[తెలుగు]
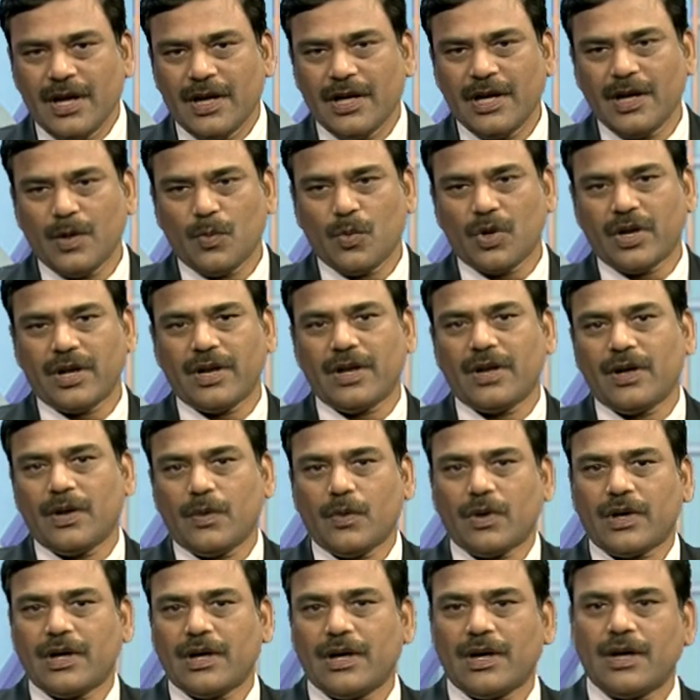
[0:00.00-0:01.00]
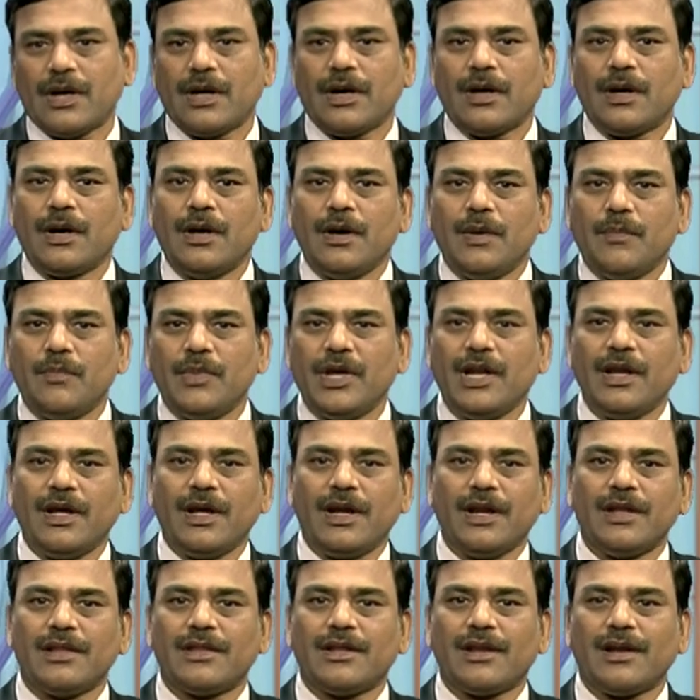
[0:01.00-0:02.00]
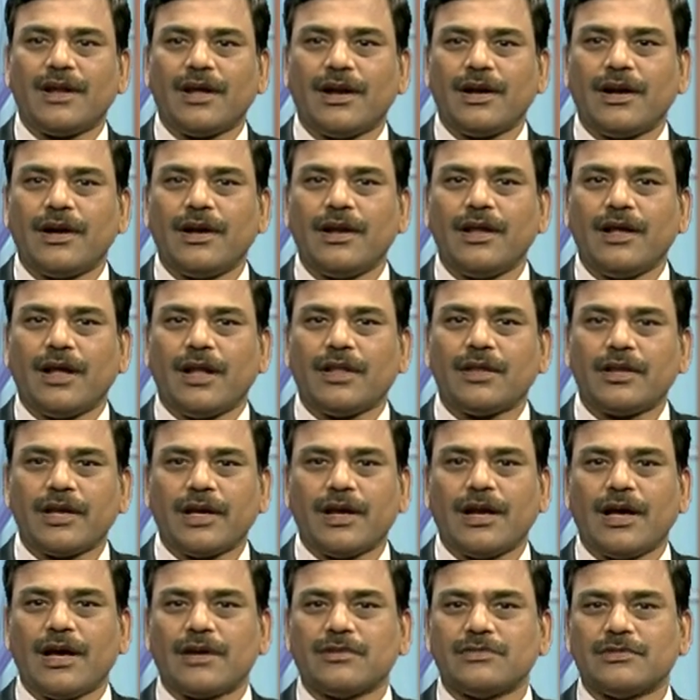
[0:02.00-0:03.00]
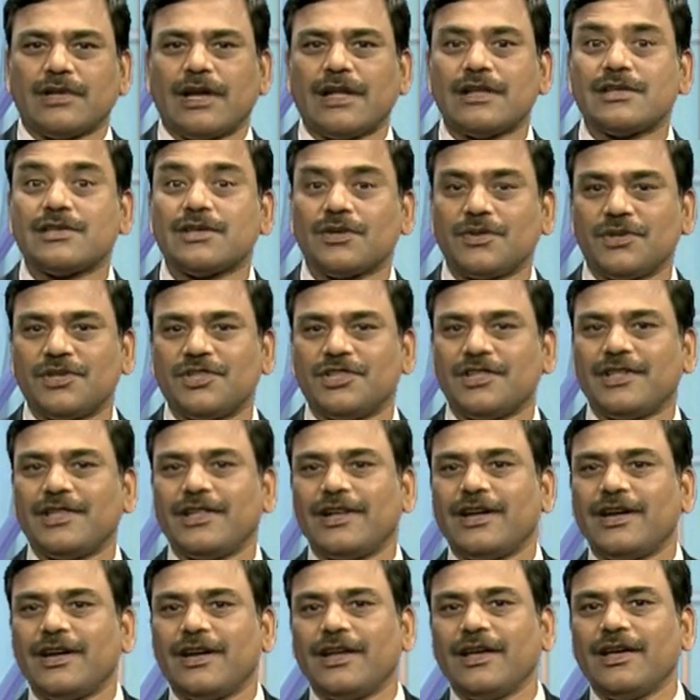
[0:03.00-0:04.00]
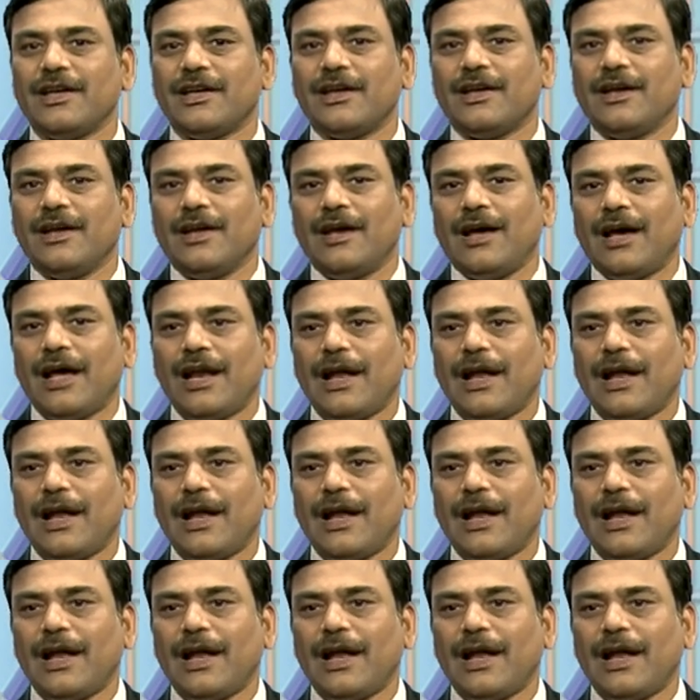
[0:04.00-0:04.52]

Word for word: నేను మొన్న ఒక బిర్యానీ తిన్నానండి అందుకే నాకు అల్సర్ వచ్చిందండి hmm.